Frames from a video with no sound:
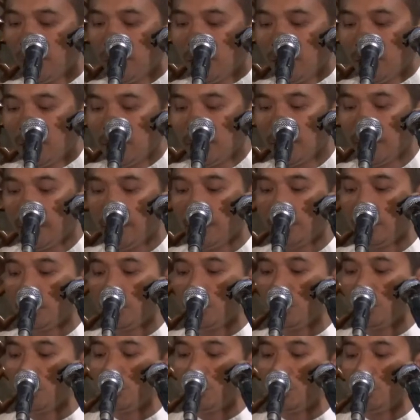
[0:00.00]

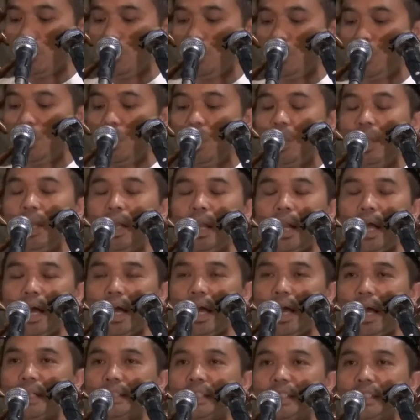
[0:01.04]
yaitu
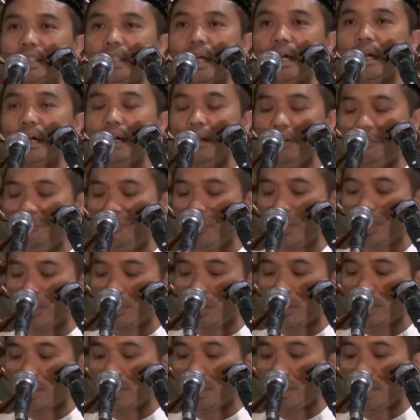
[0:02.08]
la
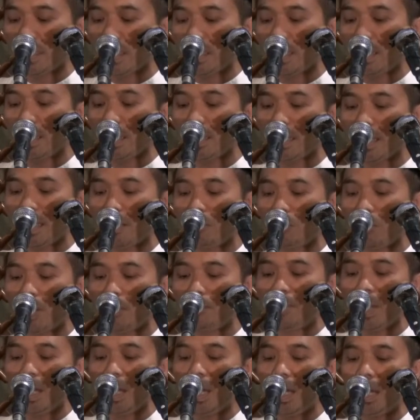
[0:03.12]
astaghfiranna laka wa
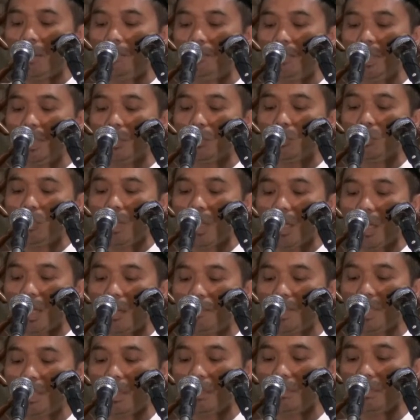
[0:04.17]
ma amliku laka
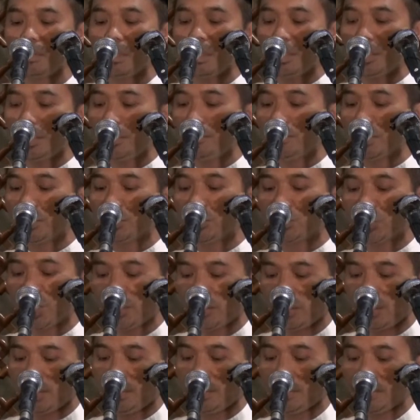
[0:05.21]
minallahi min
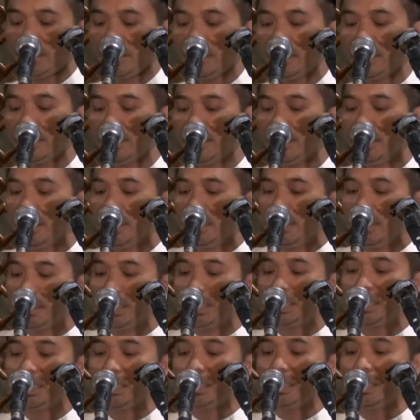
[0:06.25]
syai ya
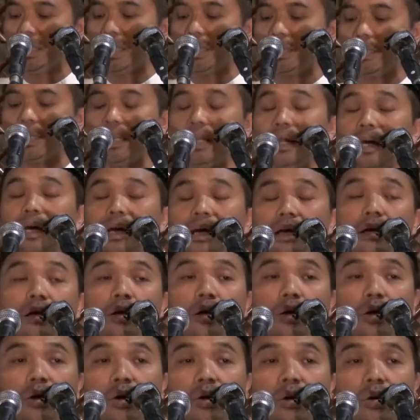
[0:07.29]
di sini adalah
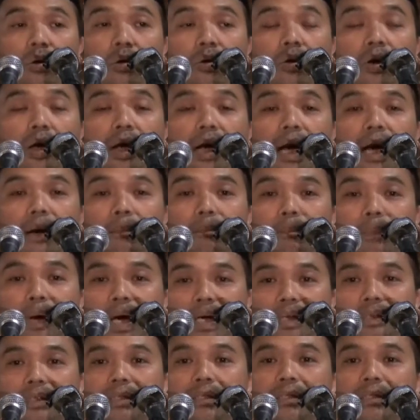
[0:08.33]

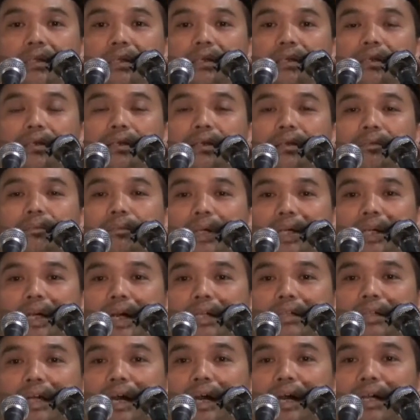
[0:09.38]
ungkapan
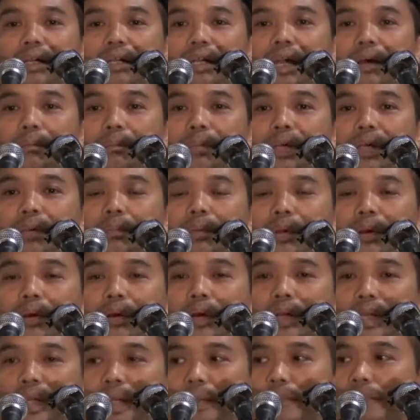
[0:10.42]
perkataan Nabi
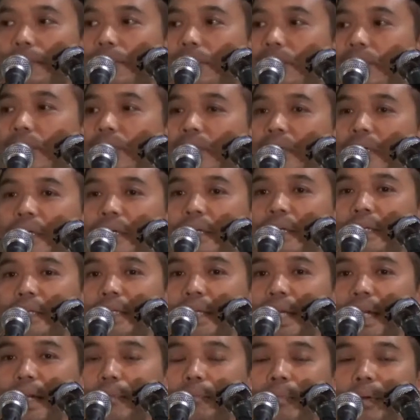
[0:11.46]
Ibrahim
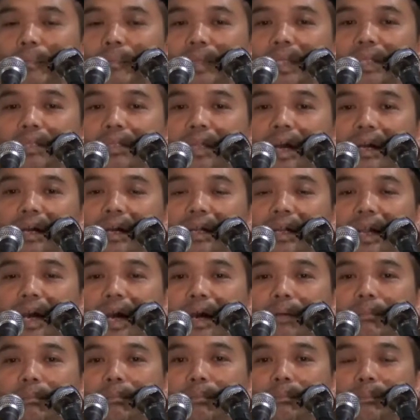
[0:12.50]
yang memintakan
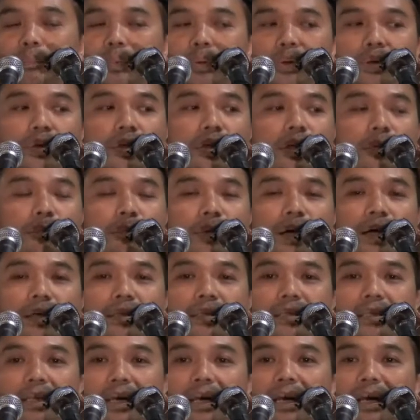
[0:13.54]
ampun
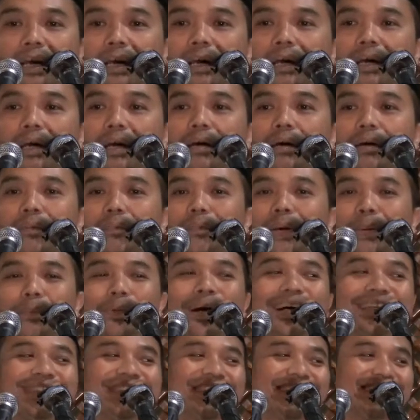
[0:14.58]
kepada
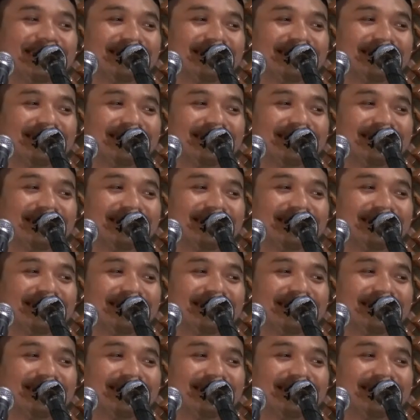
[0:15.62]
bapaknya